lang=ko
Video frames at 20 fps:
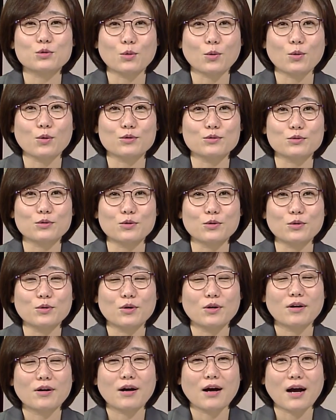조건으로
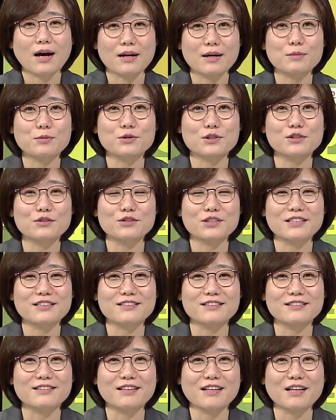알아보실 수
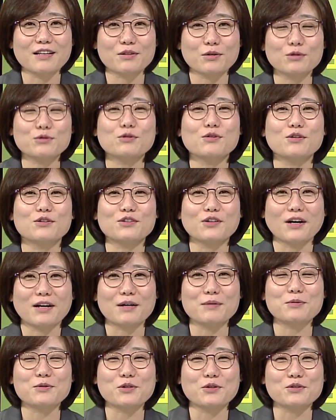있을 때 서둘러서
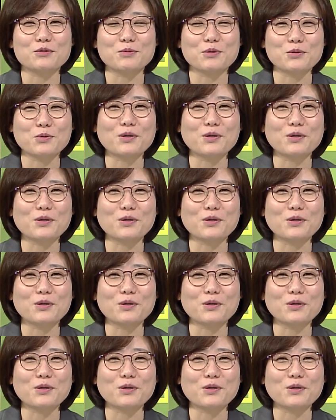알아보셨으면